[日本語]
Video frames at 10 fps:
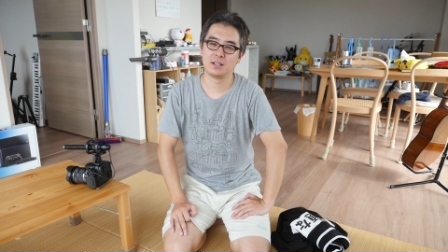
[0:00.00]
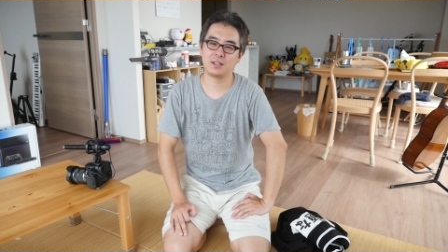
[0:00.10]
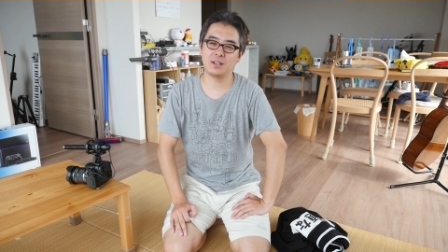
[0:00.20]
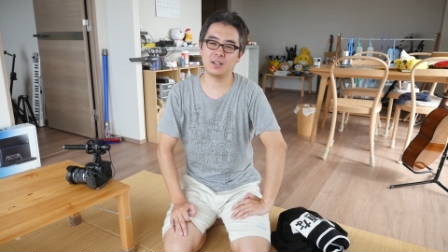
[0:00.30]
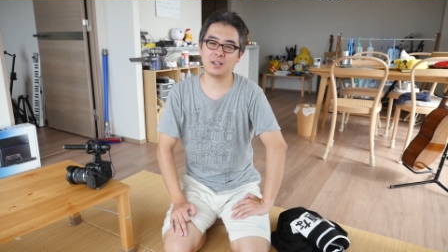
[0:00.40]

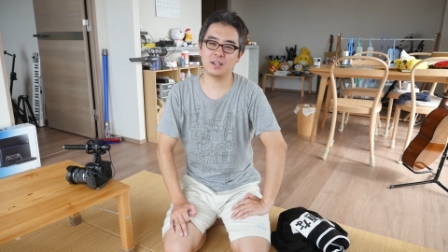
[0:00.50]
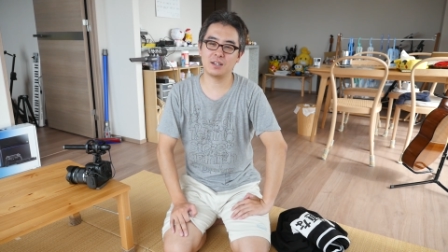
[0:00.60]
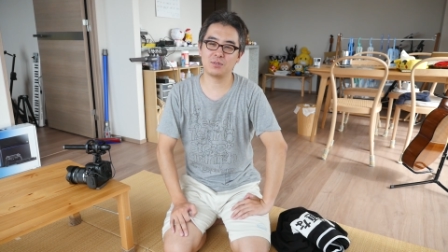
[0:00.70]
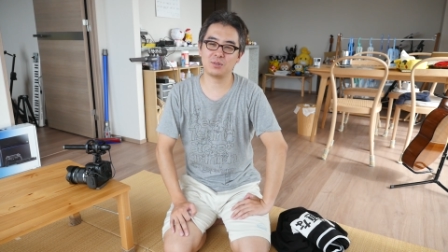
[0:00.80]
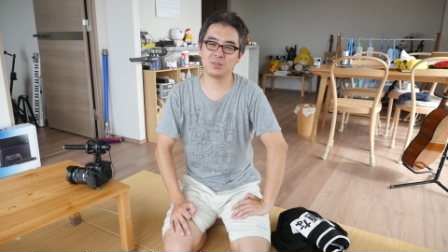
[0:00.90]
で
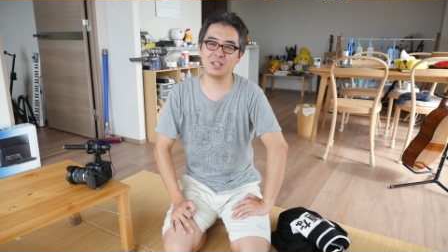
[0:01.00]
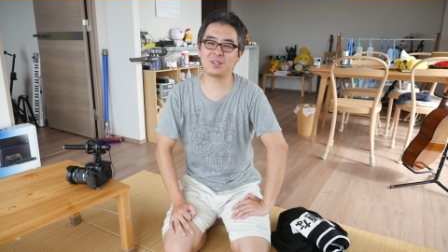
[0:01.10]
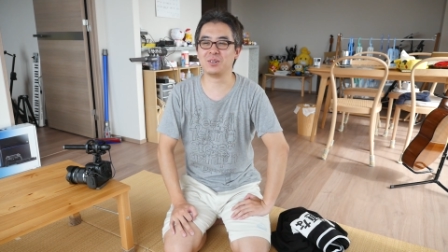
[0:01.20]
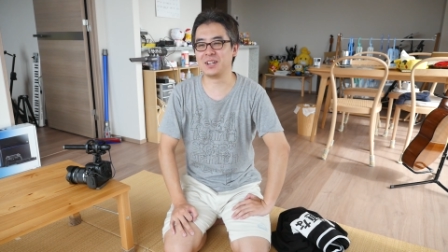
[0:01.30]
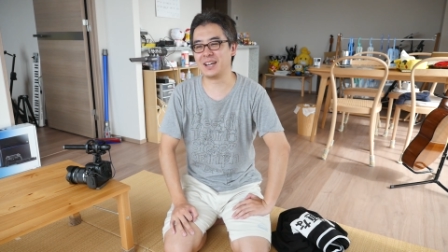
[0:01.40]
あのー、
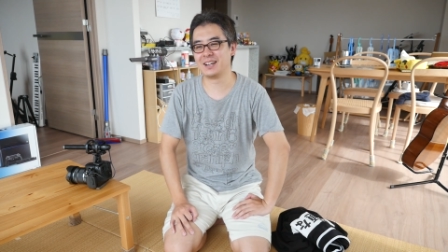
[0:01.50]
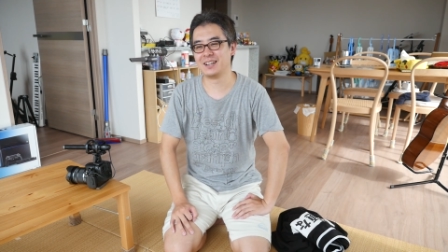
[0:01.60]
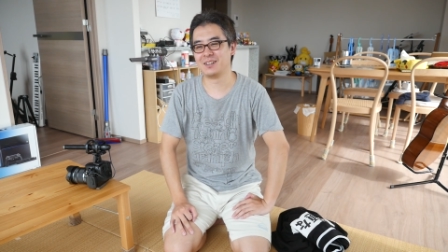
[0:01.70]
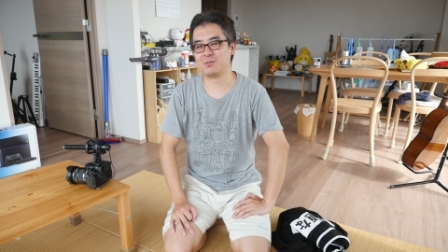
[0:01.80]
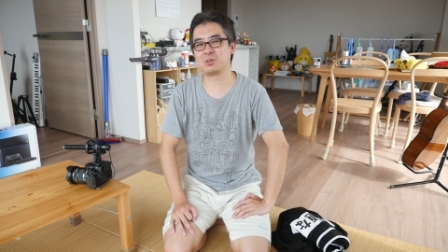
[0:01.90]
1個ね
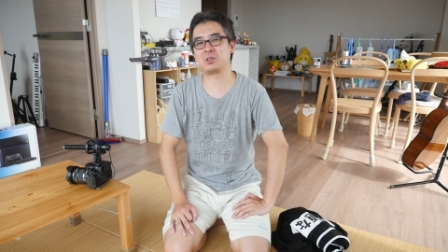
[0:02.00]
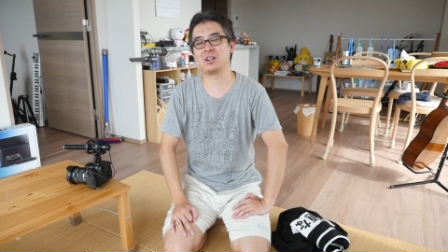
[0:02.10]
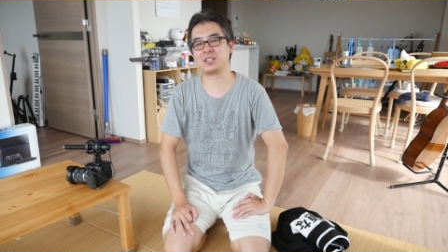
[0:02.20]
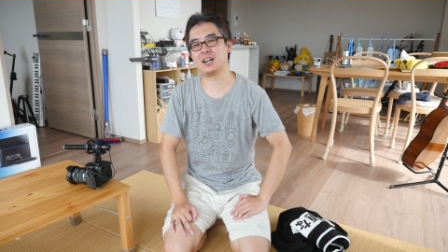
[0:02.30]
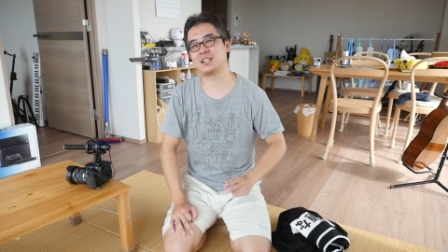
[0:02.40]
面白
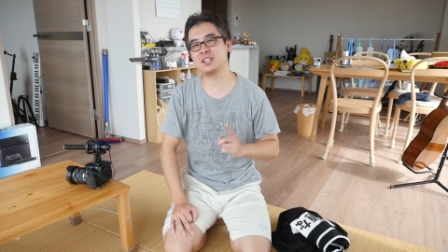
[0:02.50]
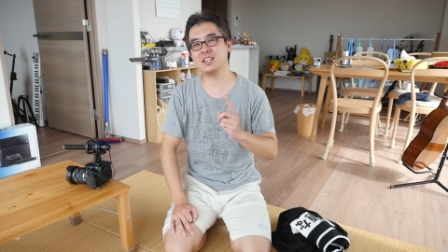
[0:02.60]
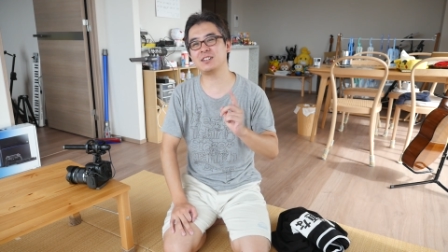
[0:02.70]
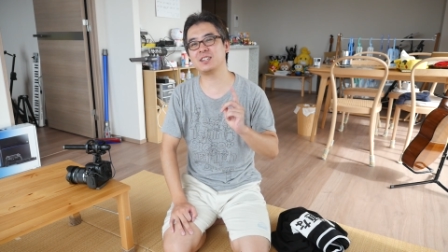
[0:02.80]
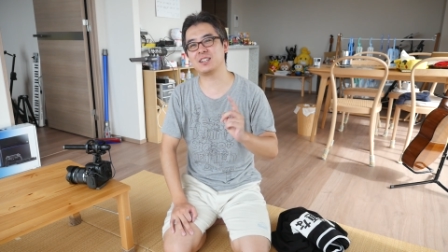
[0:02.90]
かった
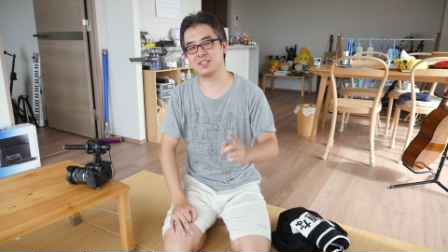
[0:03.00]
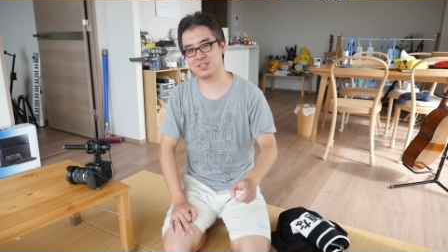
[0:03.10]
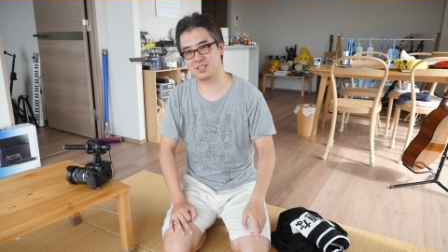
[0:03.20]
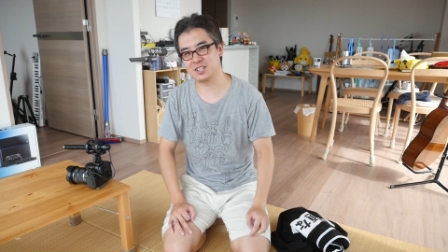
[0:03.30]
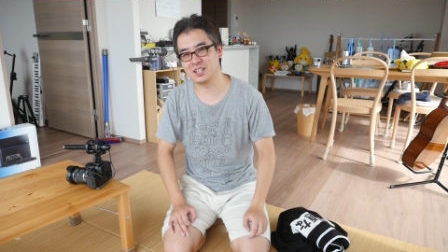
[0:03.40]
新曲出たんで
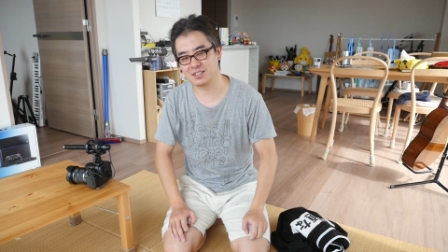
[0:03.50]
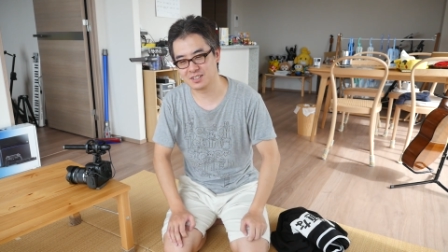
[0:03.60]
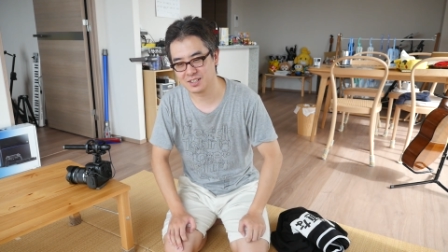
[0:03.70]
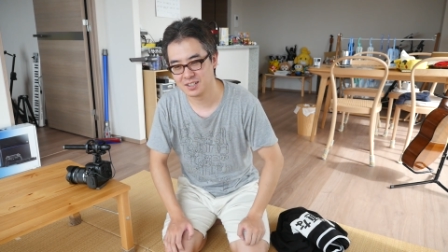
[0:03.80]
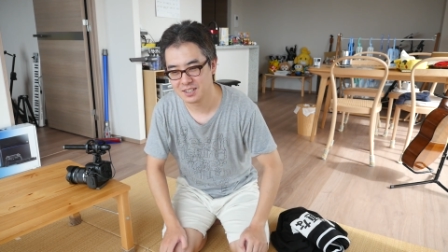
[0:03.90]
すよ新
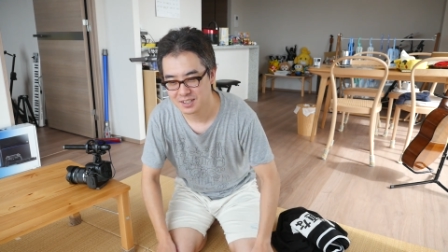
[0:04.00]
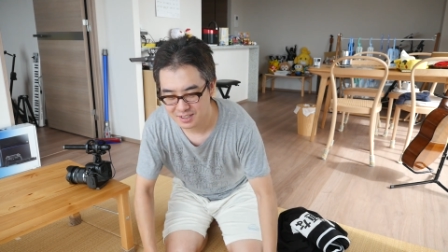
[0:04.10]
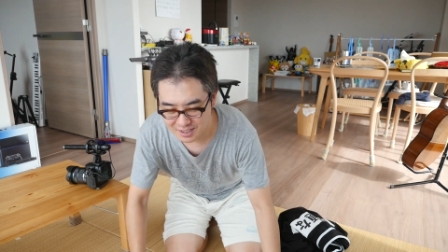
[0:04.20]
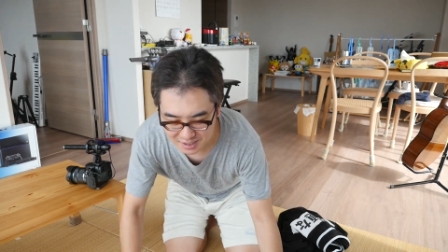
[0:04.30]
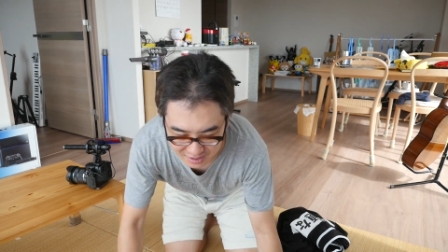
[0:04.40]
曲
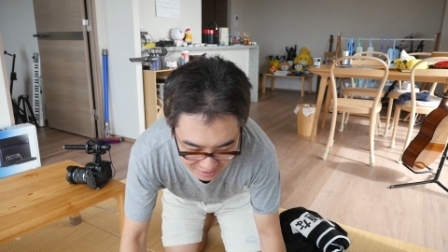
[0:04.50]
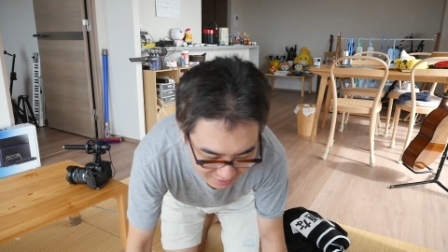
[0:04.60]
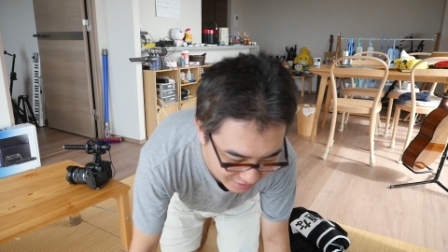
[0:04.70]
何だったかな